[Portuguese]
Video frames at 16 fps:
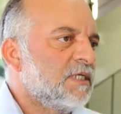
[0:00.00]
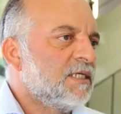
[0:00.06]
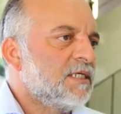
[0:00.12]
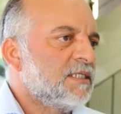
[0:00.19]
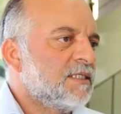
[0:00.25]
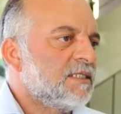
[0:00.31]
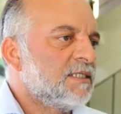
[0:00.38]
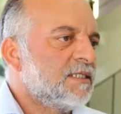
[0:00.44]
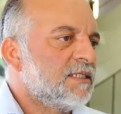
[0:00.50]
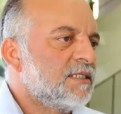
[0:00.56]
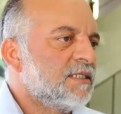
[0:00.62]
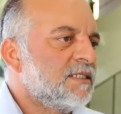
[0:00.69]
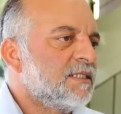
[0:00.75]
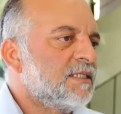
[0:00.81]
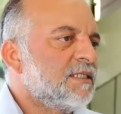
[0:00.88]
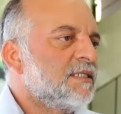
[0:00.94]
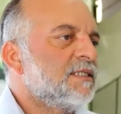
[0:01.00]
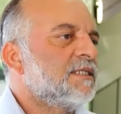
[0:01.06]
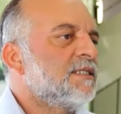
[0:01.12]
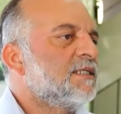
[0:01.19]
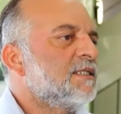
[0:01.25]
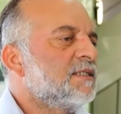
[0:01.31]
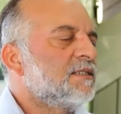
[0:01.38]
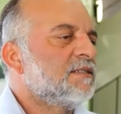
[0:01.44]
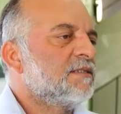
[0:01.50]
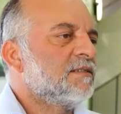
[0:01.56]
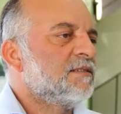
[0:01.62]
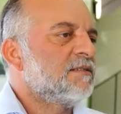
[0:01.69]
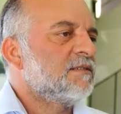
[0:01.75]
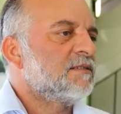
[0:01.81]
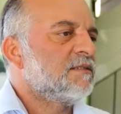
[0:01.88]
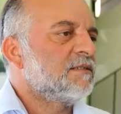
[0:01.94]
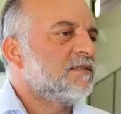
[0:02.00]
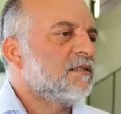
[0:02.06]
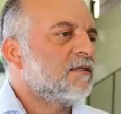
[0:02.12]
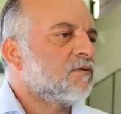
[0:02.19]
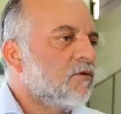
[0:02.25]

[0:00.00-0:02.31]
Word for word: Não são postos profundos que ele está anunciando.